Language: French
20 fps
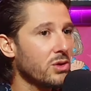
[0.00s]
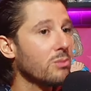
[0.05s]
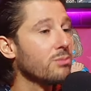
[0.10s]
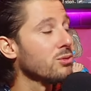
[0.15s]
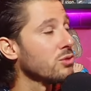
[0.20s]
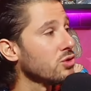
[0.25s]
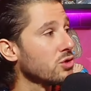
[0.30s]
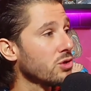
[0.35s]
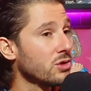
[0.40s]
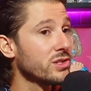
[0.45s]
En
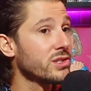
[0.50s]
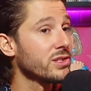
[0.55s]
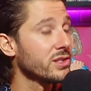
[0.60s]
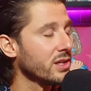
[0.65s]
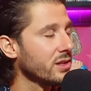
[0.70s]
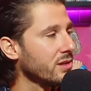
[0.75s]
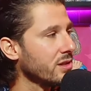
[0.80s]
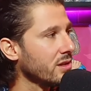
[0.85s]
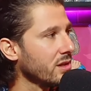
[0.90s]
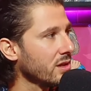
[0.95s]
plus, dans ces
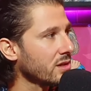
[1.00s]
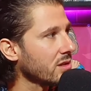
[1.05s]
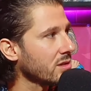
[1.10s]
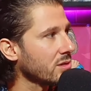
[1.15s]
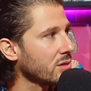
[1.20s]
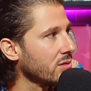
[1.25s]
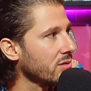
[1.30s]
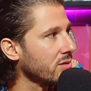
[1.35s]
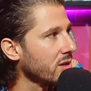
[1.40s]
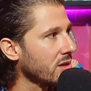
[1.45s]
années-là,
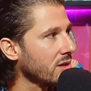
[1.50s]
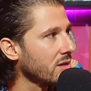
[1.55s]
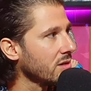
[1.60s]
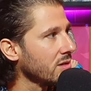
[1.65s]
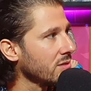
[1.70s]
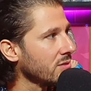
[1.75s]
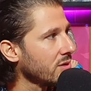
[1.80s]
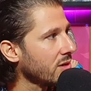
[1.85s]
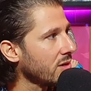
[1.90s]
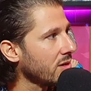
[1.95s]
80,
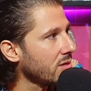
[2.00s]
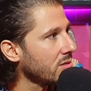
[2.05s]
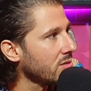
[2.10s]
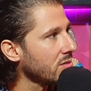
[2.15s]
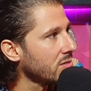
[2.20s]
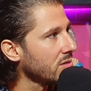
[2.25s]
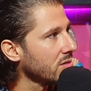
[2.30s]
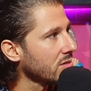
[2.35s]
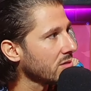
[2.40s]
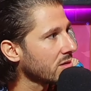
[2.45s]

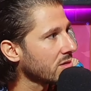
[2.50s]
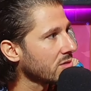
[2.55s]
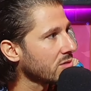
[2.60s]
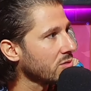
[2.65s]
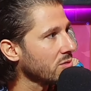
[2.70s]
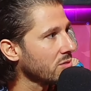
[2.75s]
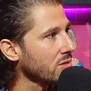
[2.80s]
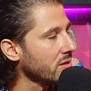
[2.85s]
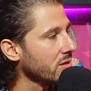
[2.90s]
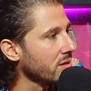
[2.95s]
euh, euh, ça
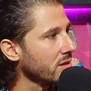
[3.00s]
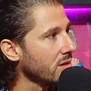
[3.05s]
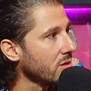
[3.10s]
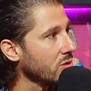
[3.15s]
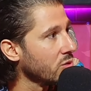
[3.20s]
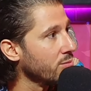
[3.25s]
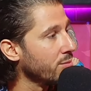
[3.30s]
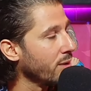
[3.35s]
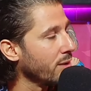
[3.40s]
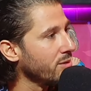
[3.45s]
tournait
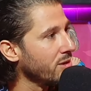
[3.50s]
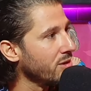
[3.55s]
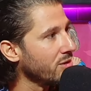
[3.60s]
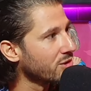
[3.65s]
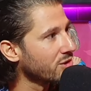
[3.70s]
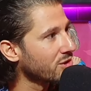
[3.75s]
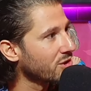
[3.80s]
au Babylon's